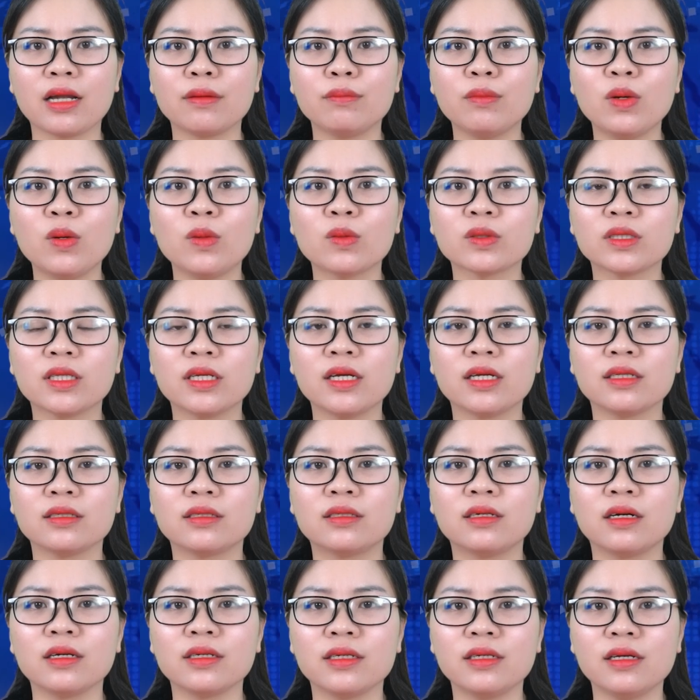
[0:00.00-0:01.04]
cán bộ tiền
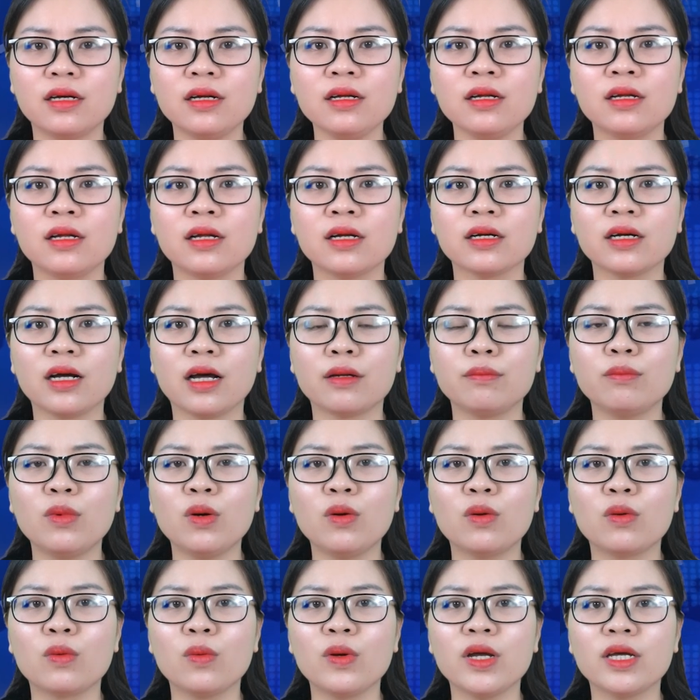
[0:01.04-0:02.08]
khởi nghĩa, cán
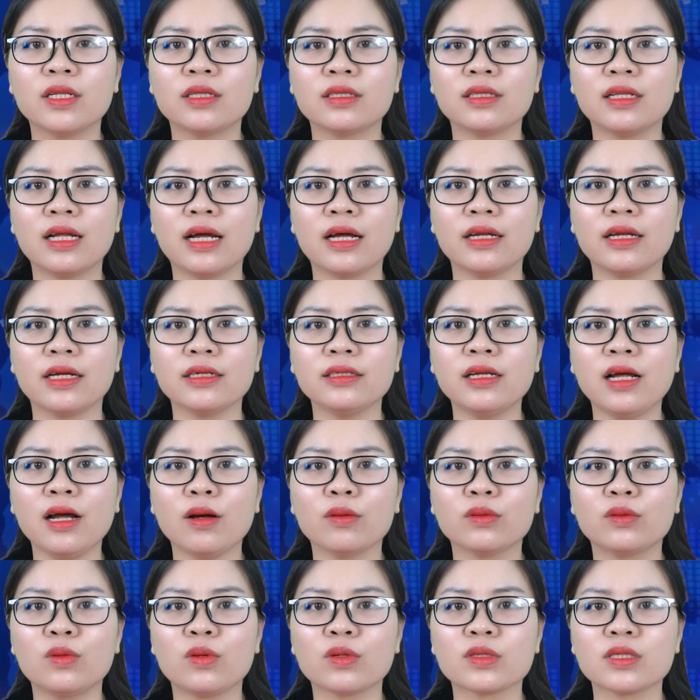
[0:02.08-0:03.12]
bộ nguyên là lãnh
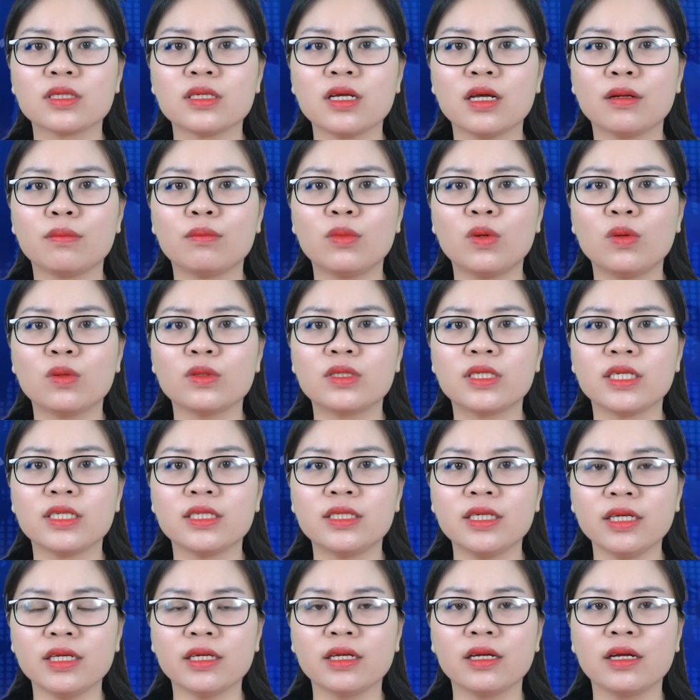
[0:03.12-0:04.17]
đạo thuộc diện Bộ Chính
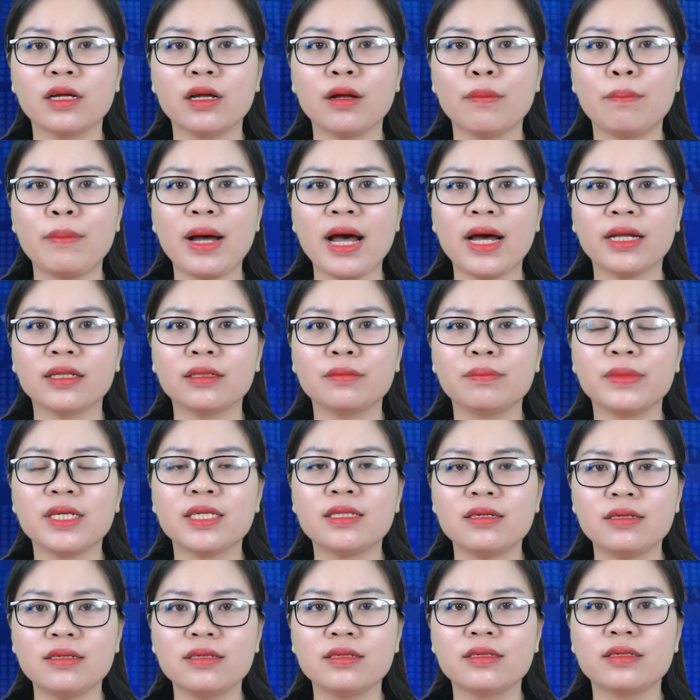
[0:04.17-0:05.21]
trị, Ban Bí
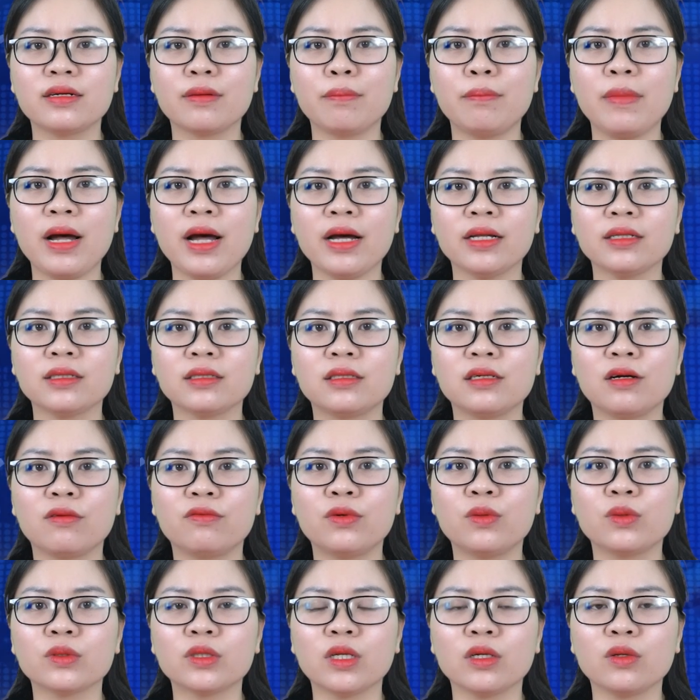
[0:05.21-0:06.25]
thư, Ban Thường
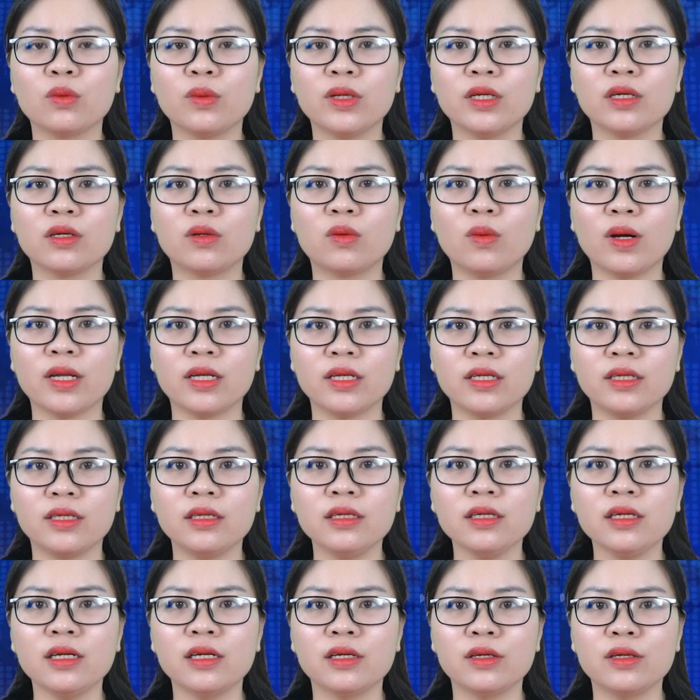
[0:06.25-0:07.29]
vụ tỉnh ủy quản lý
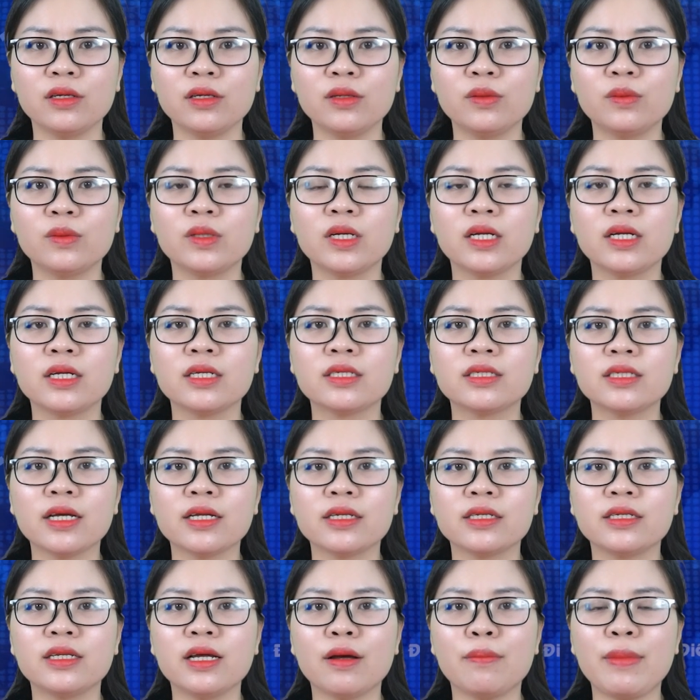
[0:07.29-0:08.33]
nghỉ hưu
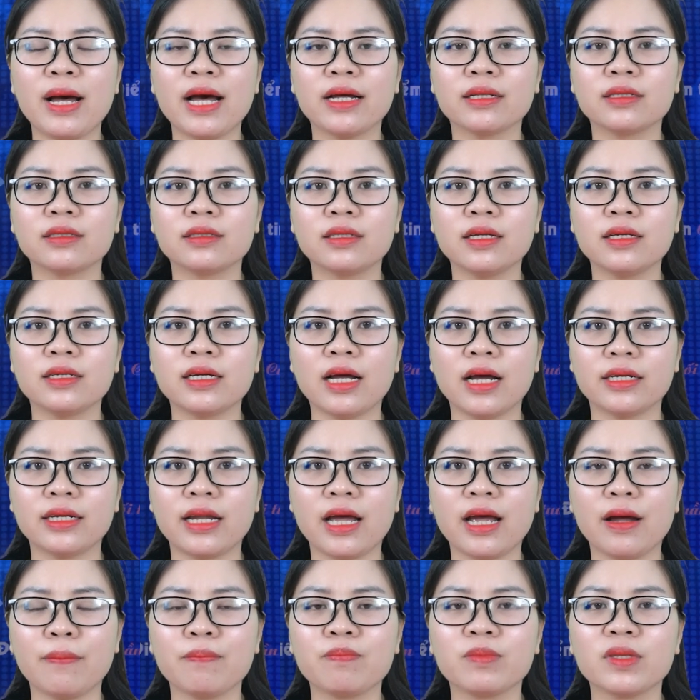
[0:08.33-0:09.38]
trên địa bàn tỉnh Hà
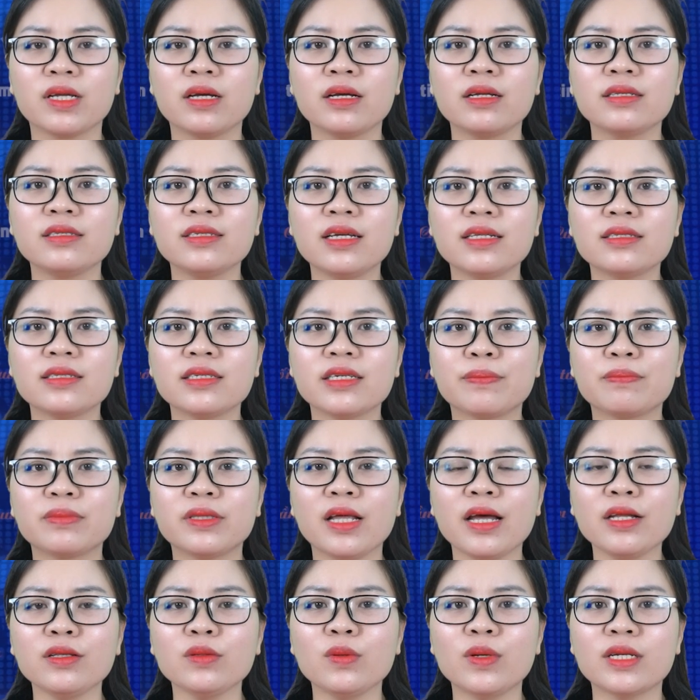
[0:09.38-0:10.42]
Nam nhân dịp
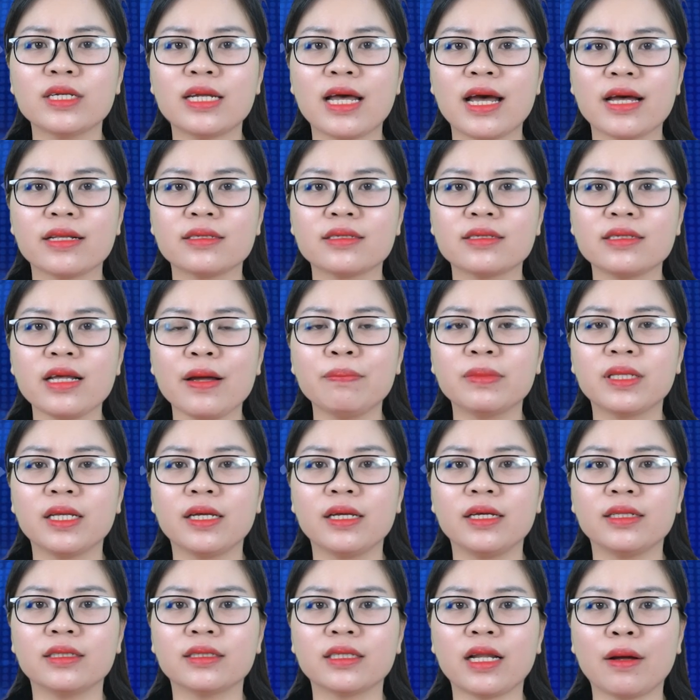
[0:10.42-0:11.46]
Tết Nguyên đán Giáp
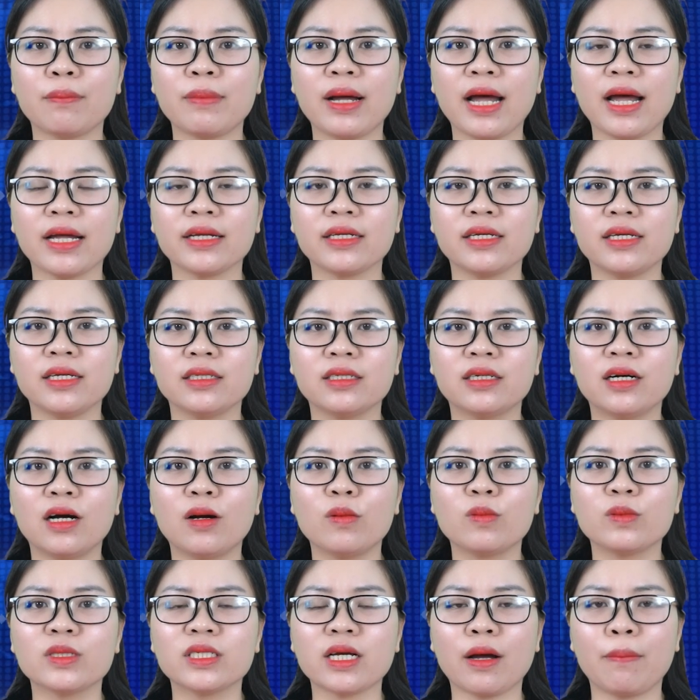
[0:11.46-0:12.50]
Thìn năm
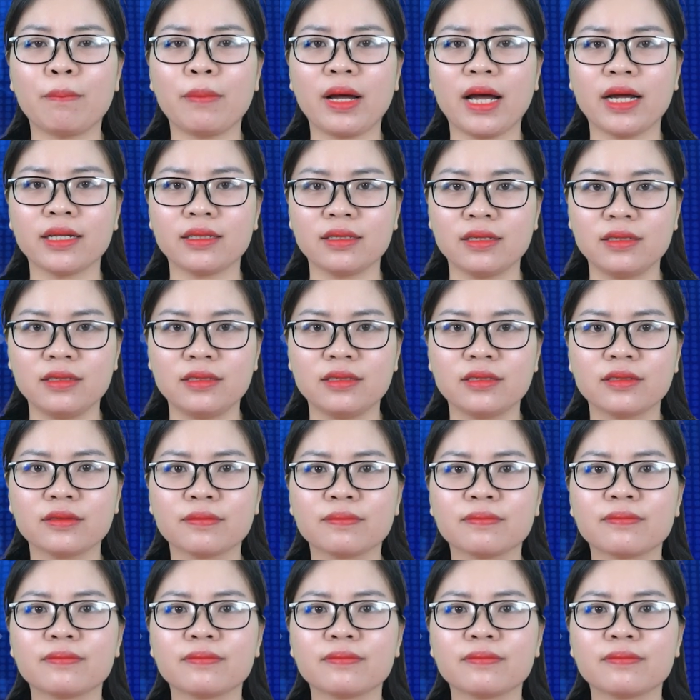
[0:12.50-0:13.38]
2024.